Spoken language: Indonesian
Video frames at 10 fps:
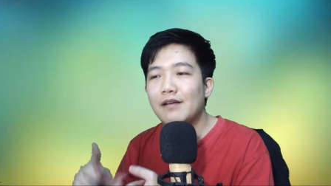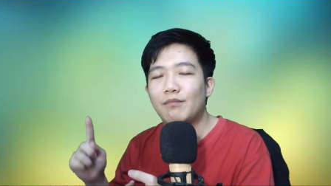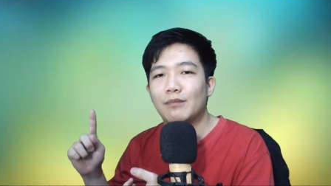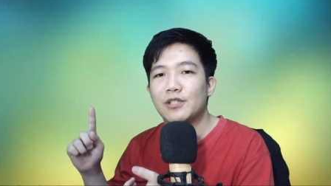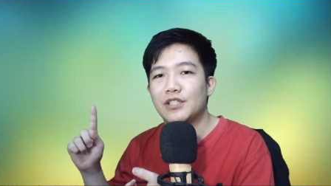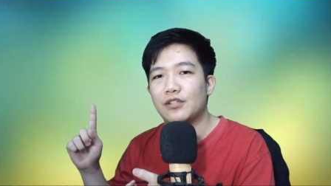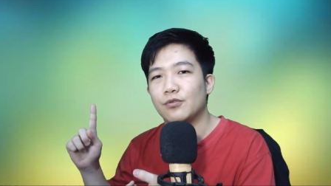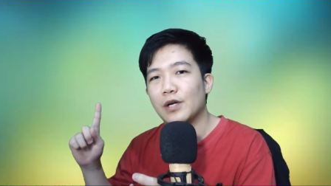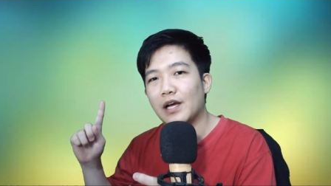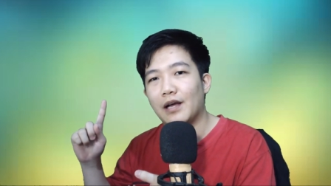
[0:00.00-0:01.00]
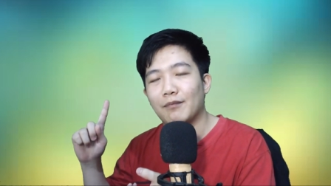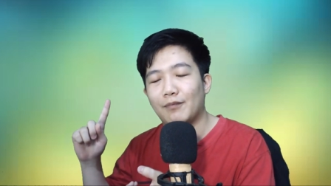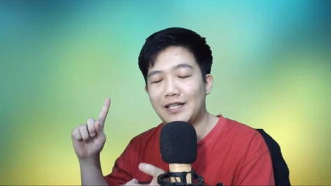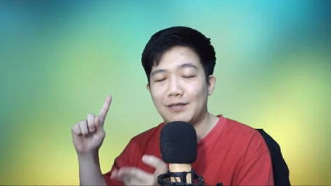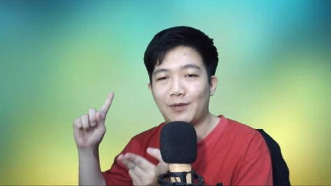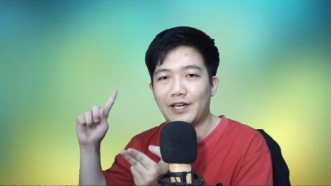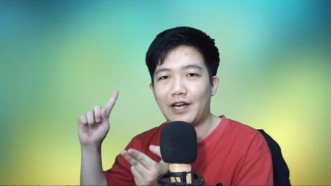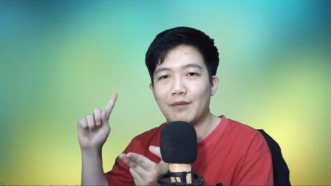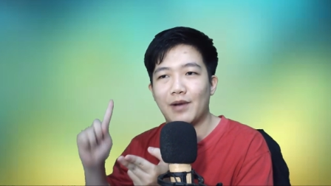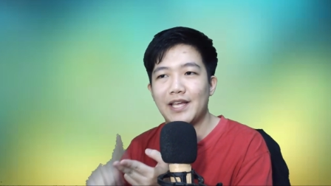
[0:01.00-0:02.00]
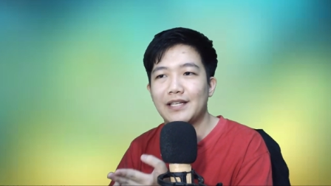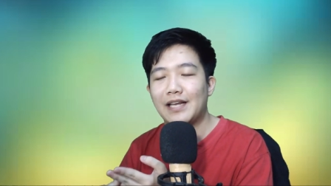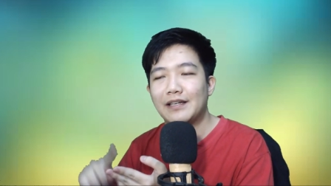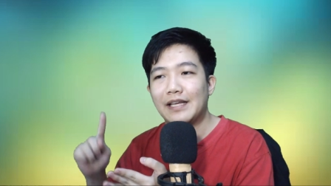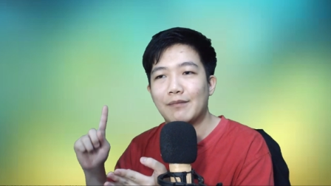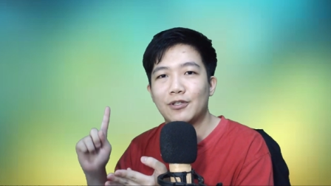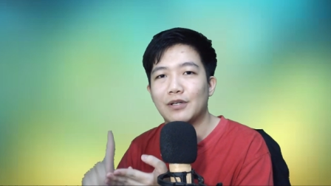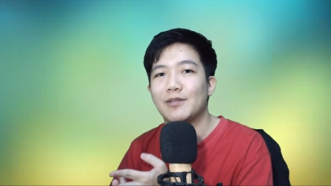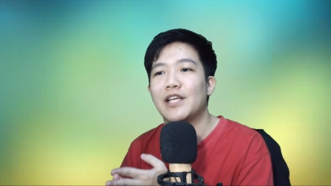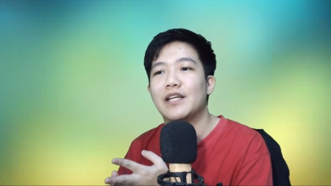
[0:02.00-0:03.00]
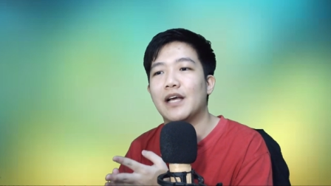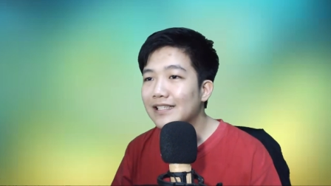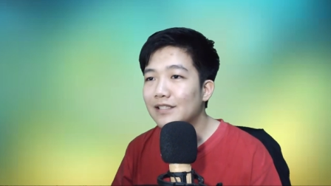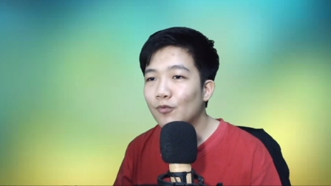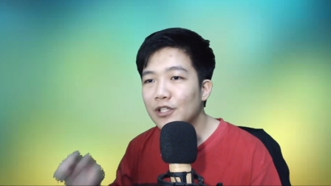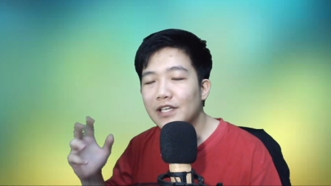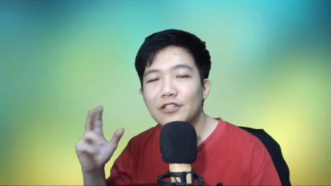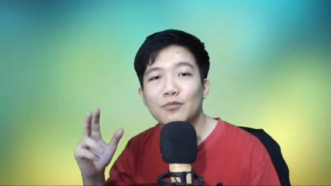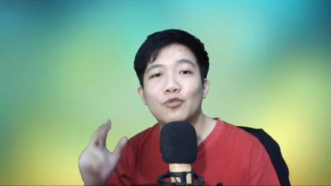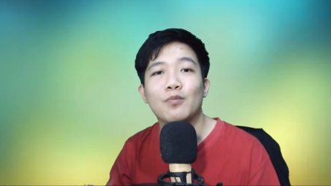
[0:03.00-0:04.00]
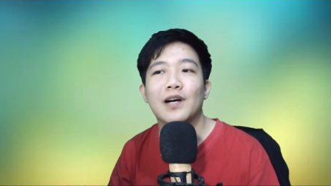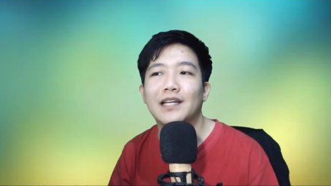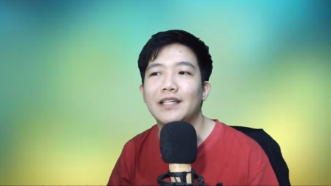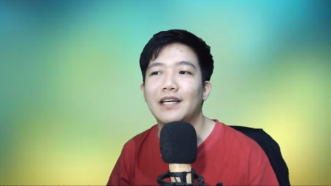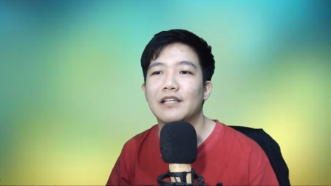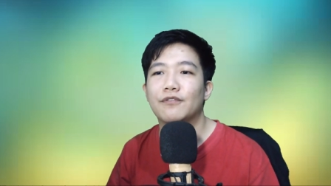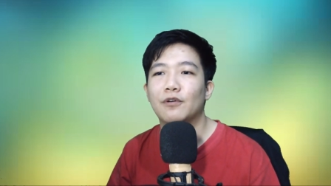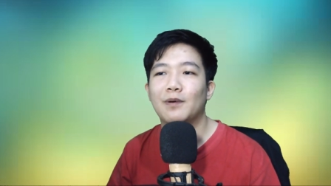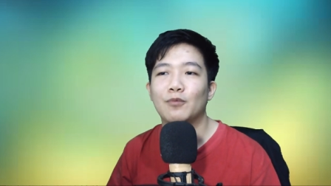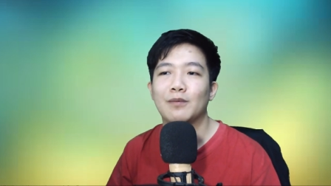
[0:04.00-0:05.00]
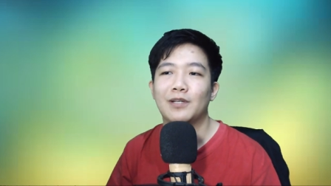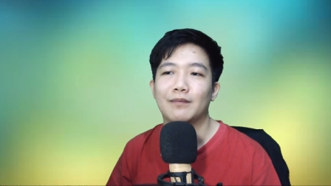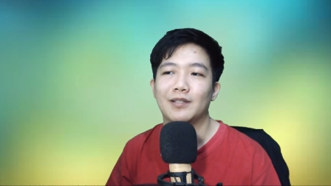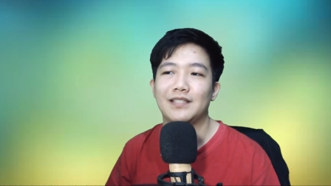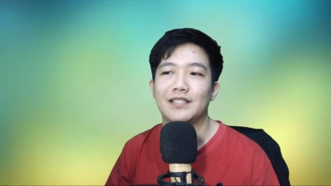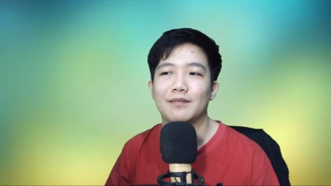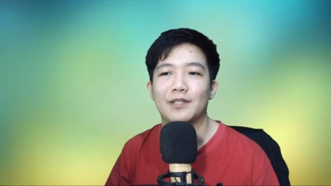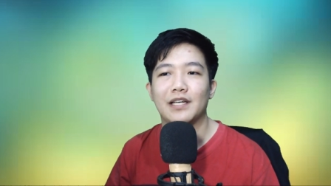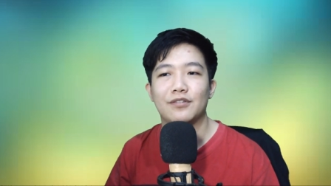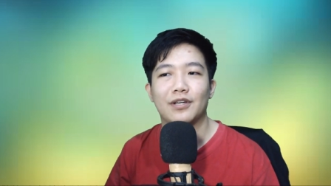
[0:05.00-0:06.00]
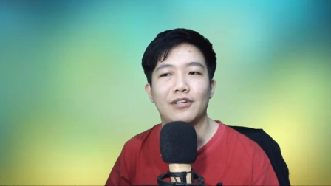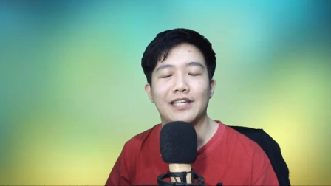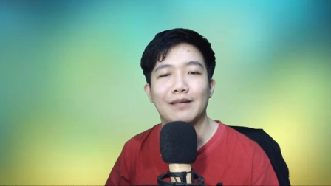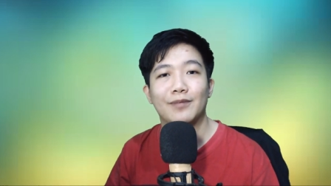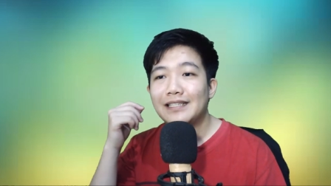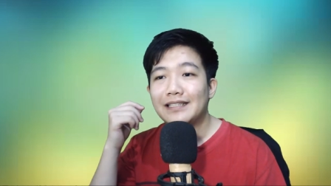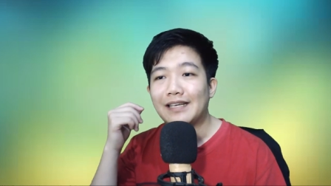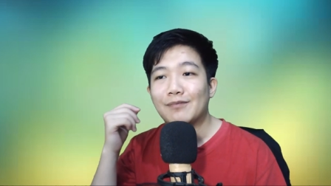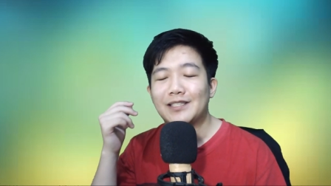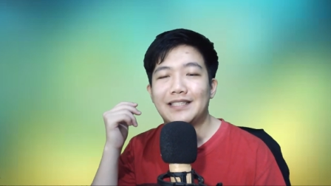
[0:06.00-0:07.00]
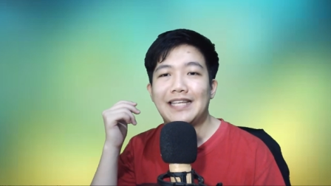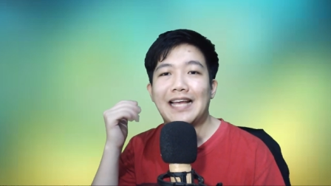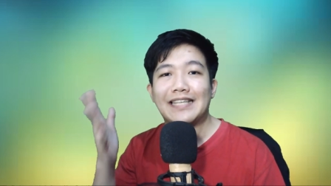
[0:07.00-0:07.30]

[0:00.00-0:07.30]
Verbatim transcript: publisher juga masih pelayanan yang baik dan gamer juga masih ada semuanya itu berubah ketika developer mulai menerapkan sistem yang gak disukai oleh gamer gamer setianya